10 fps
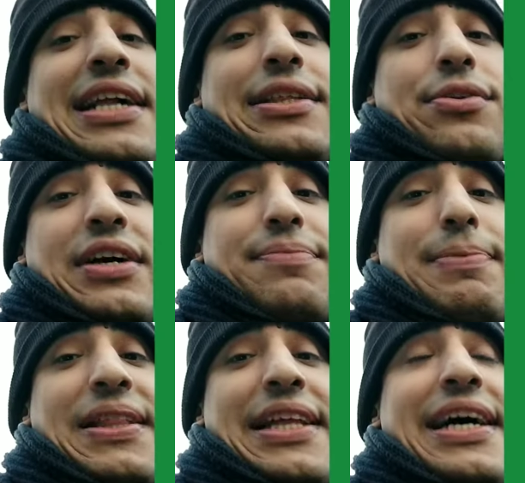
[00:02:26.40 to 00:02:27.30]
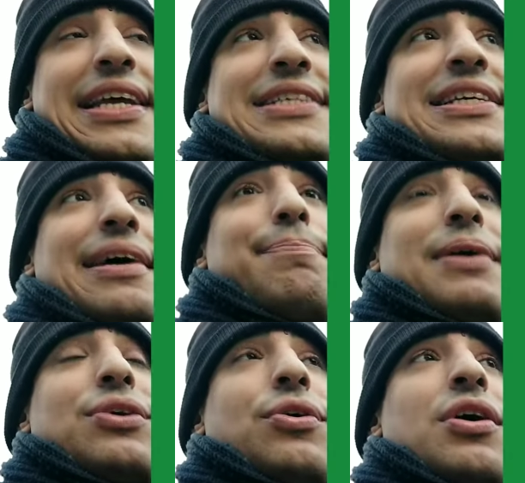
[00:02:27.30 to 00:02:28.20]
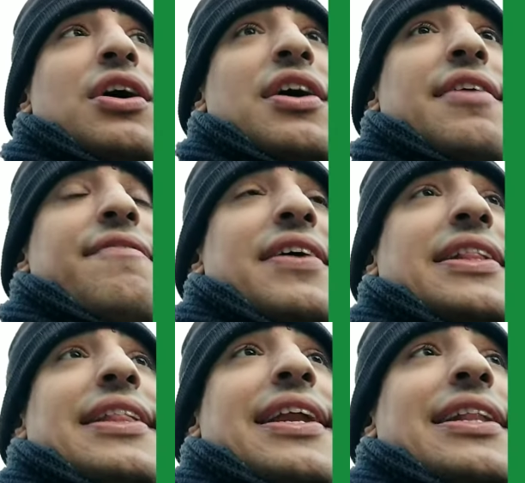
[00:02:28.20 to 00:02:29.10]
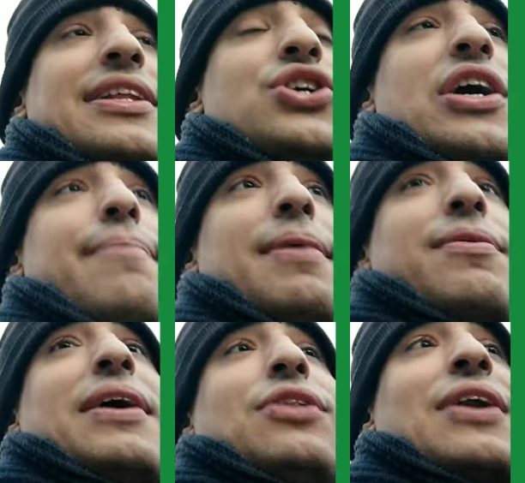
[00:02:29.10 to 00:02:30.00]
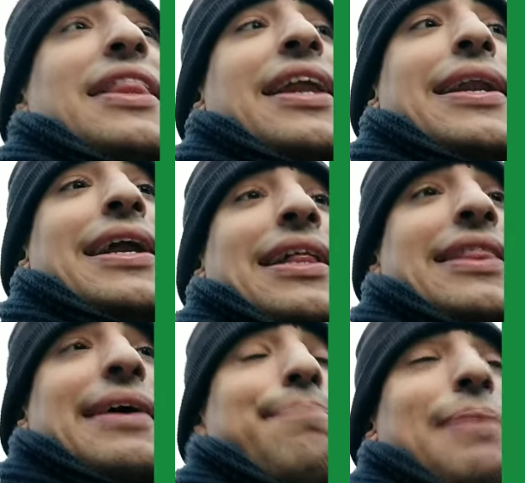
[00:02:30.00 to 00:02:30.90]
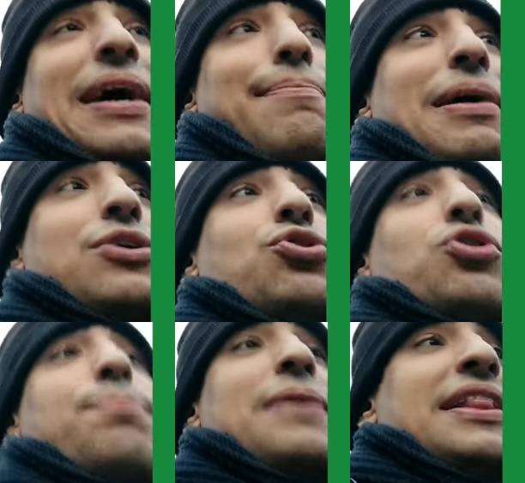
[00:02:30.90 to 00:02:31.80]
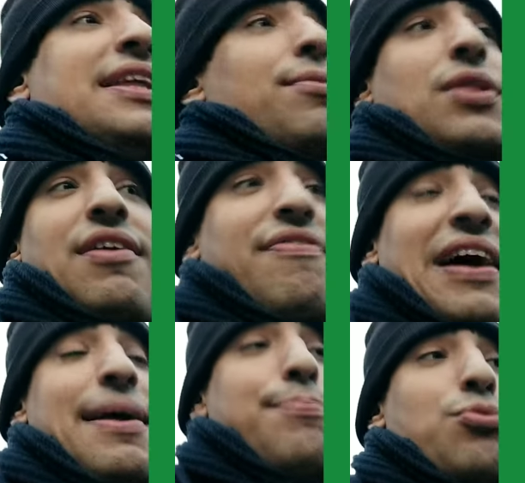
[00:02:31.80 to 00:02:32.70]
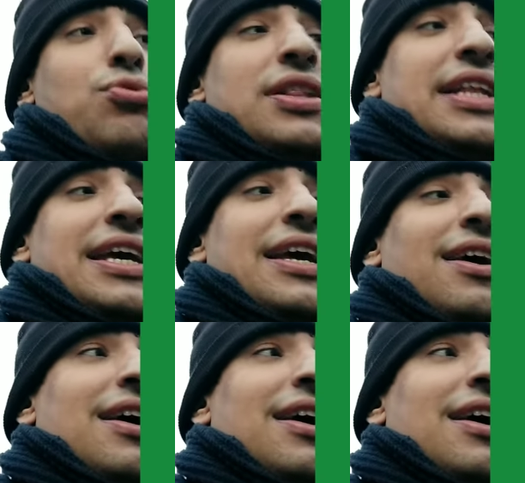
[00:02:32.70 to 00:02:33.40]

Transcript: altro che aspettare sabato 23 dicembre quando la Ternana andrà a Parma con l'obiettivo di fare punti.